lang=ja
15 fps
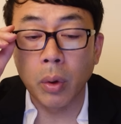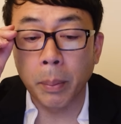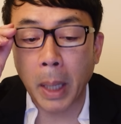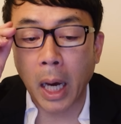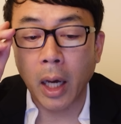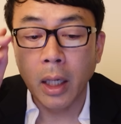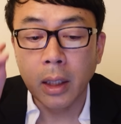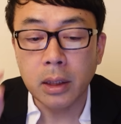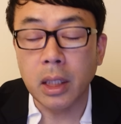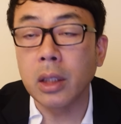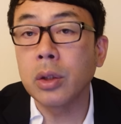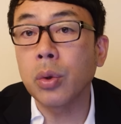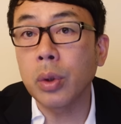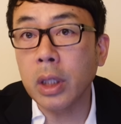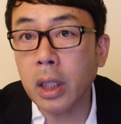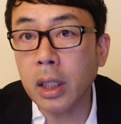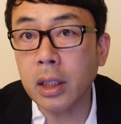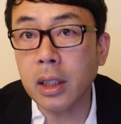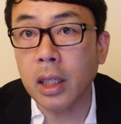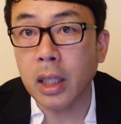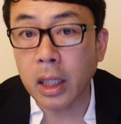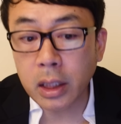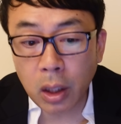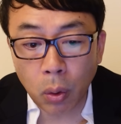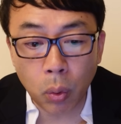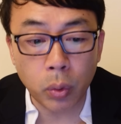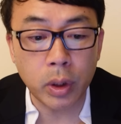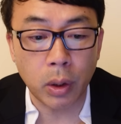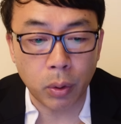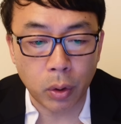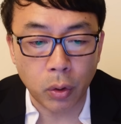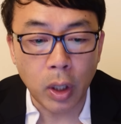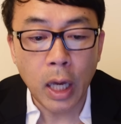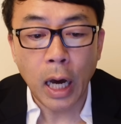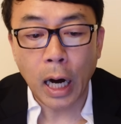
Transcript: のまあ、戦争でね、一体何が起こったのかと。